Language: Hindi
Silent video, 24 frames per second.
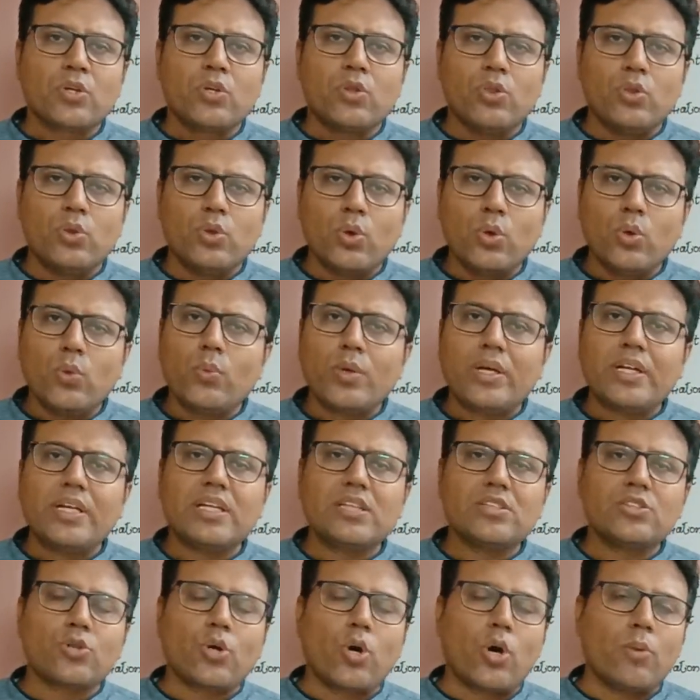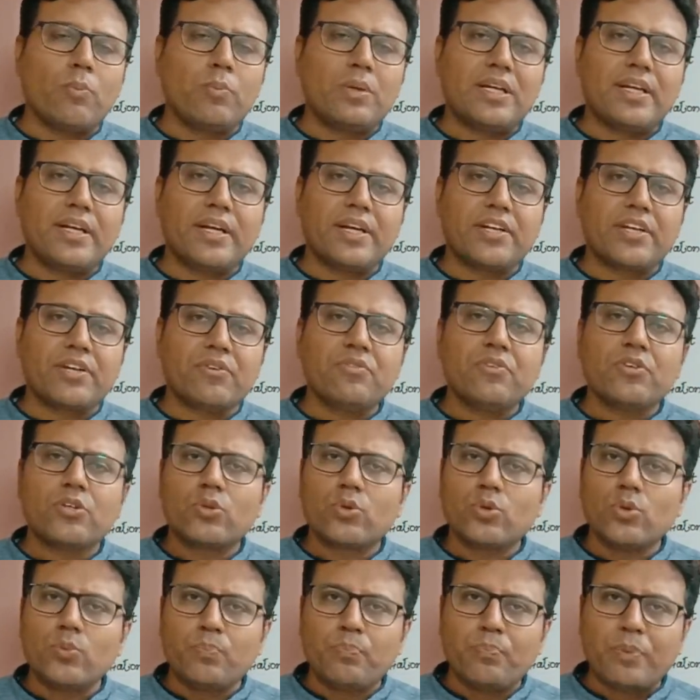no one is obligated
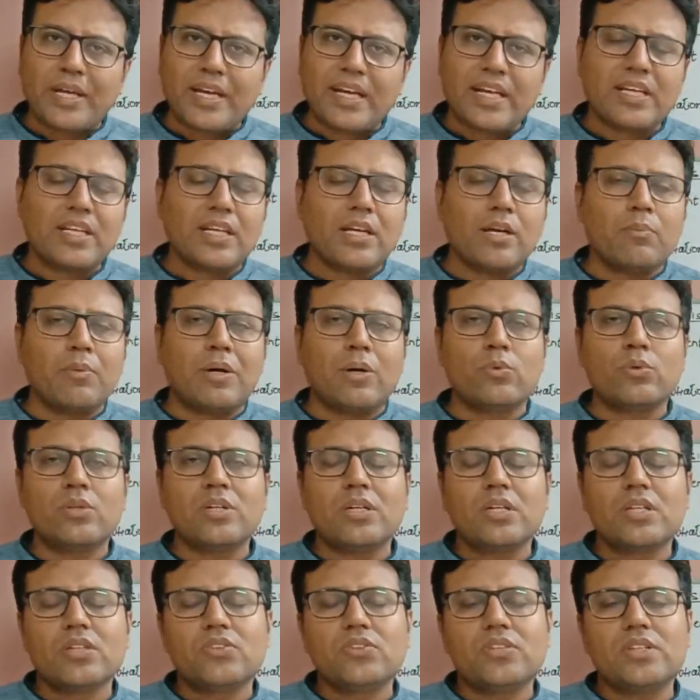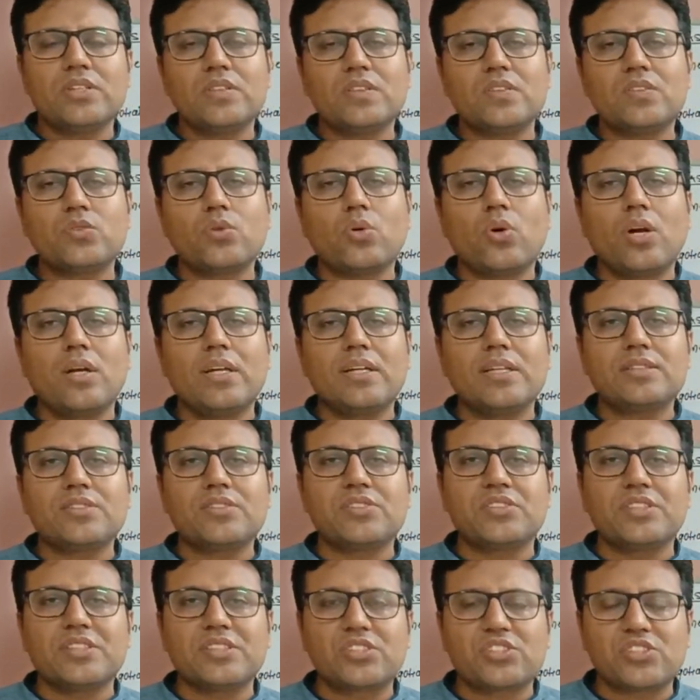to pay any amount this is called as
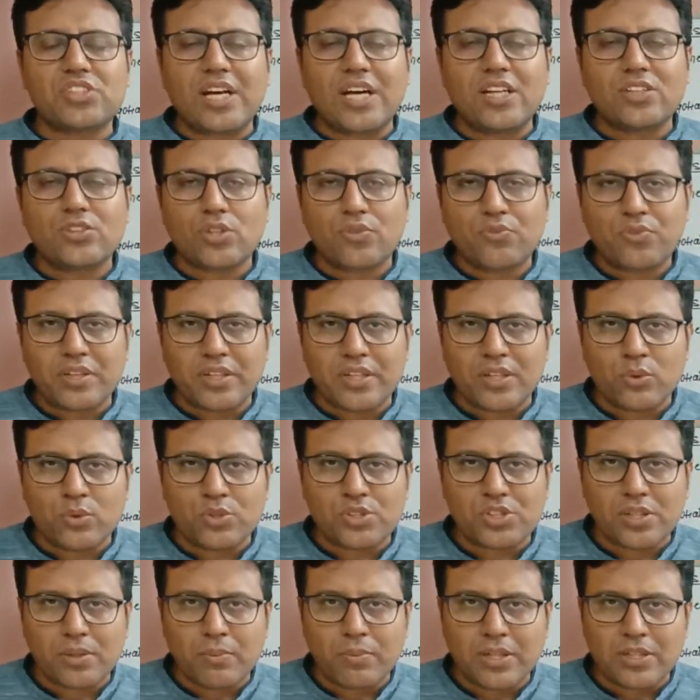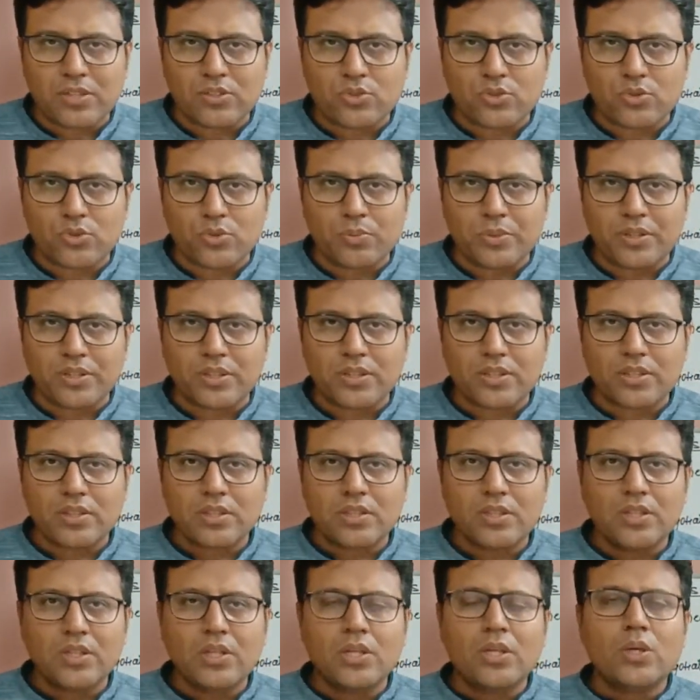discharge of a negotiable
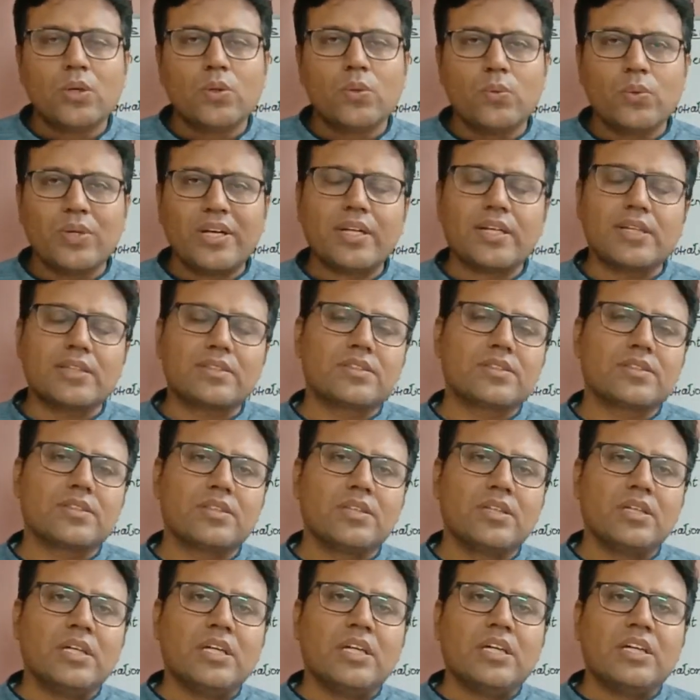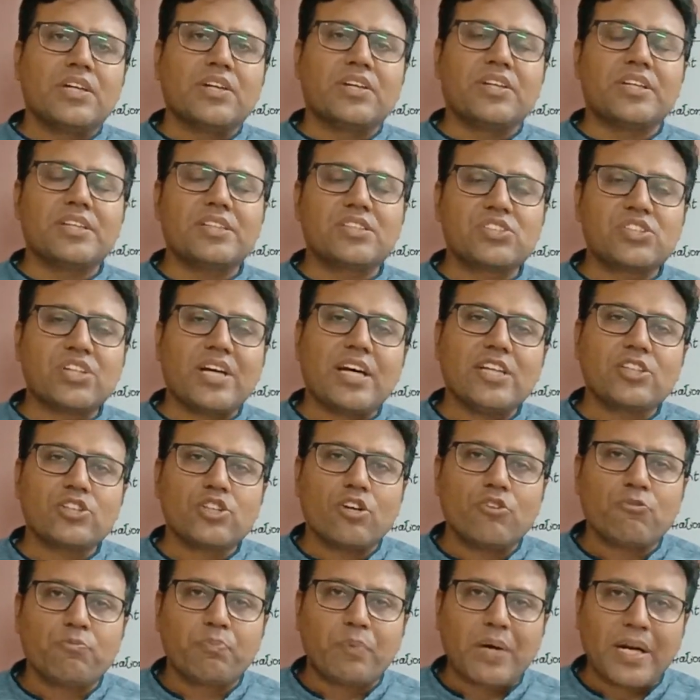instrument whereas discharge
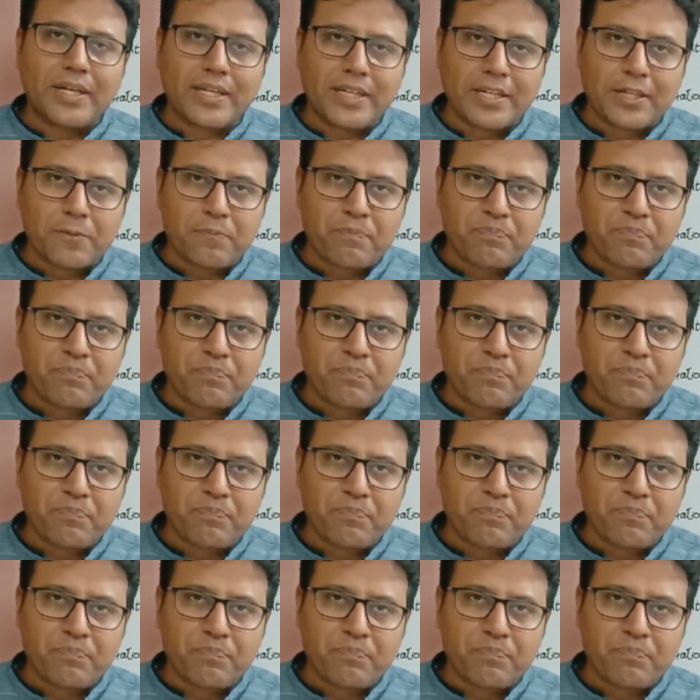of party